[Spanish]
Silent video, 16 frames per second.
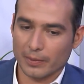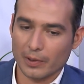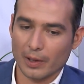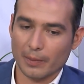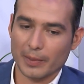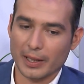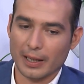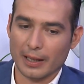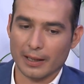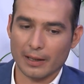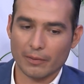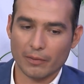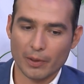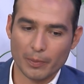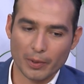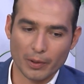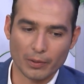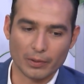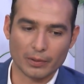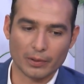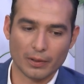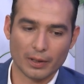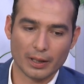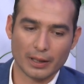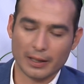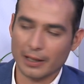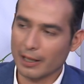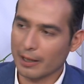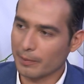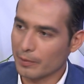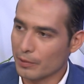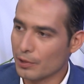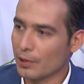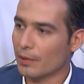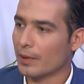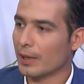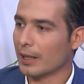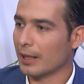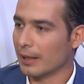toda mi carrera fui productor de Guillermo Ochoa,